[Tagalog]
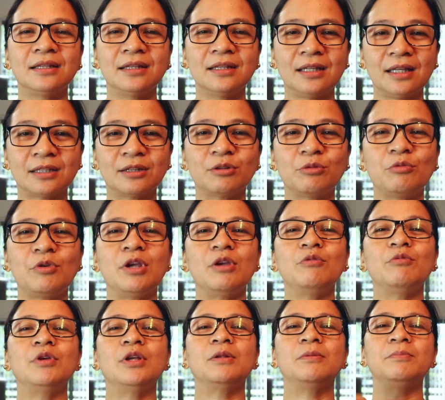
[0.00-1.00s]
that we
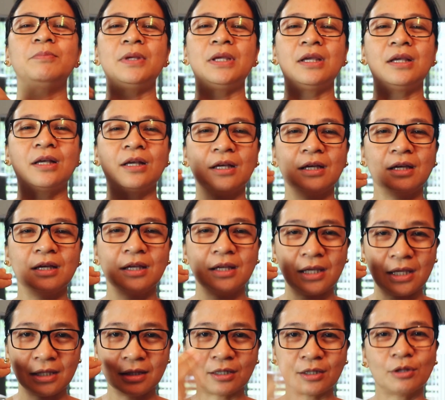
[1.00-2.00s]
will be
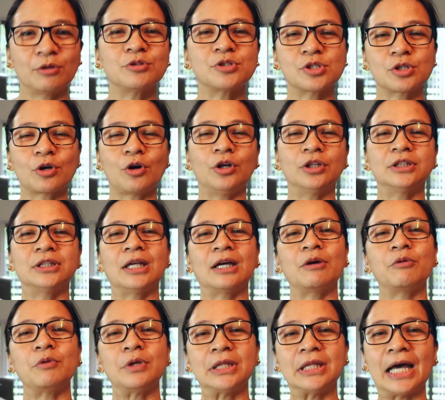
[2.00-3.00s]
in close
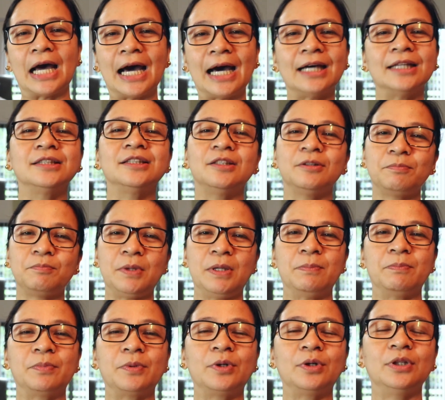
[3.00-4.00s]
contact with other
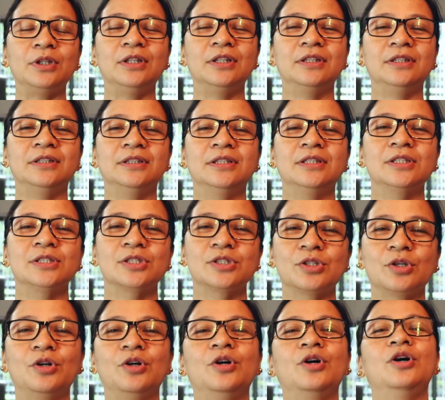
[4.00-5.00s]
people.
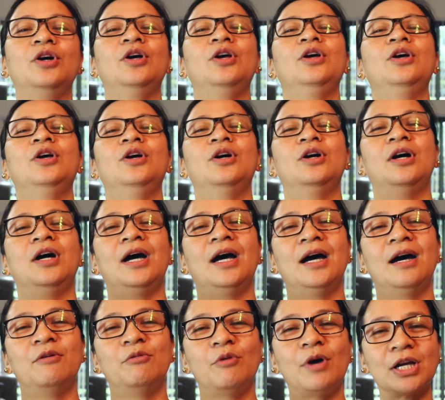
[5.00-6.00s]
So,
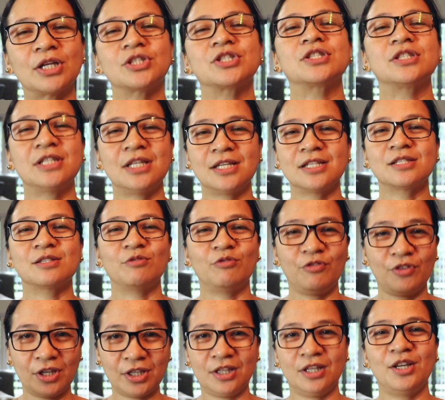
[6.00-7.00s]
uh, watch this
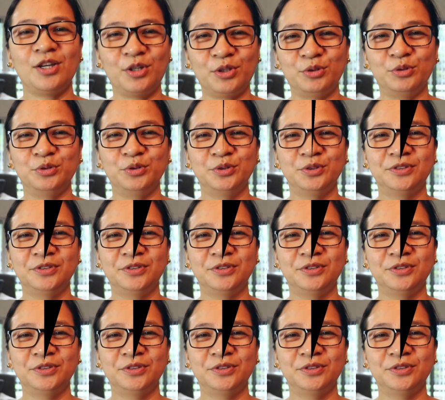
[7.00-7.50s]
video.